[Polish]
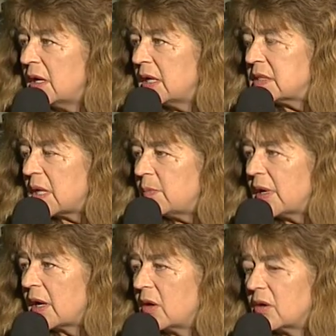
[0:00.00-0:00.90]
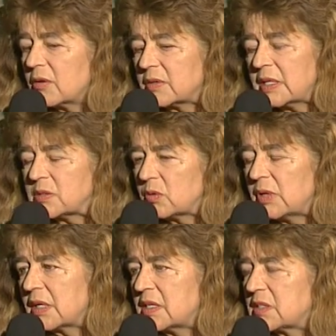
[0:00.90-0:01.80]
ja sama jako na
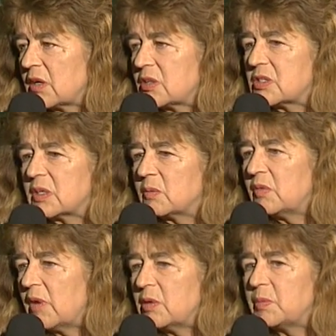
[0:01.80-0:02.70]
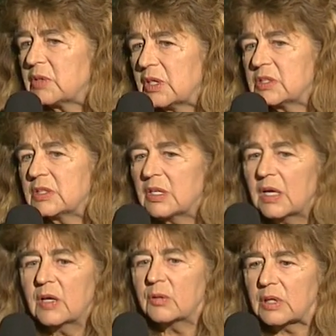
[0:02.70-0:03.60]
studiach historycznych bywały
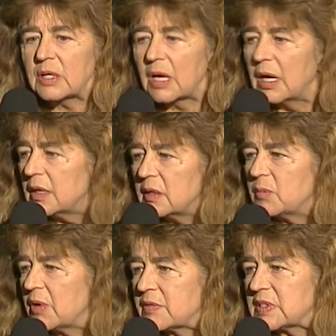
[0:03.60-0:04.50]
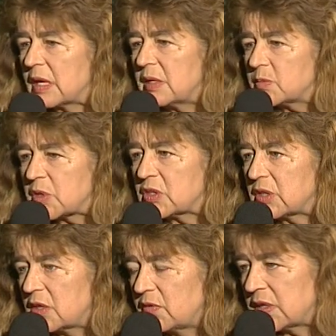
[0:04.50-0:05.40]
podręczniki, których nie byłam w stanie
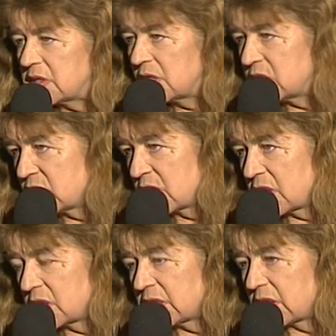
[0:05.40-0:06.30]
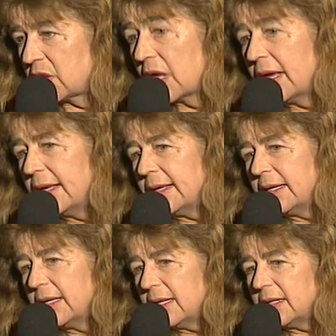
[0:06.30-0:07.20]
przeczytać więcej niż 10 stron.
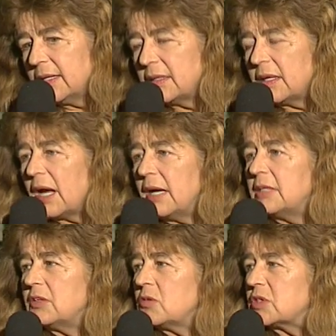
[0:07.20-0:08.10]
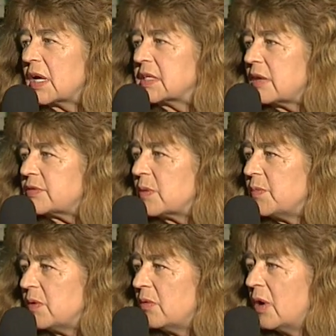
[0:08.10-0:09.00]
Y, no ale to już tak zawsze
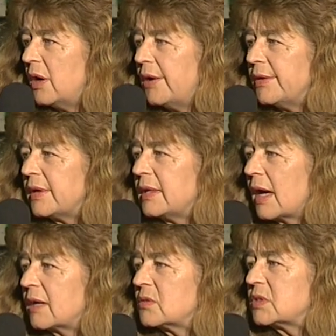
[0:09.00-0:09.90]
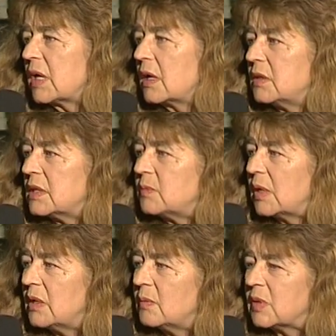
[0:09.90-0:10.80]
było i tak już tego nie
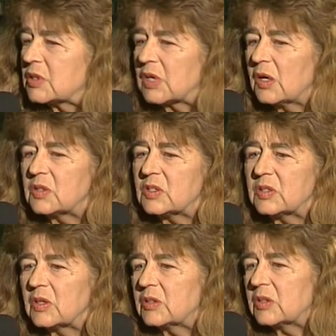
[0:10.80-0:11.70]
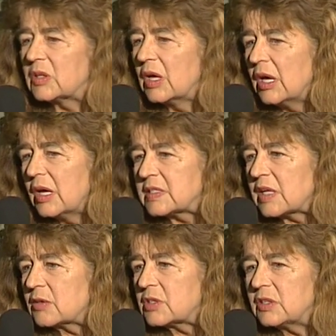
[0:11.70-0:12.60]
zmienimy, że od, od
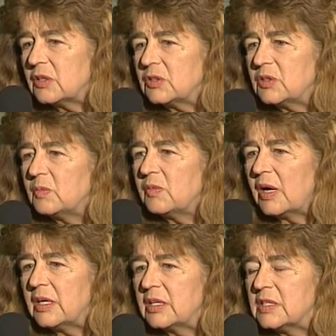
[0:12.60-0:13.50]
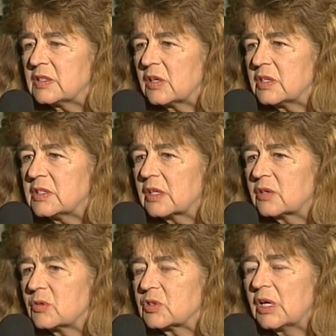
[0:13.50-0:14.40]
starożytności bywali historycy,
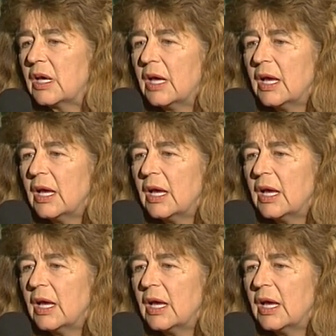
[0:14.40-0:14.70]
którzy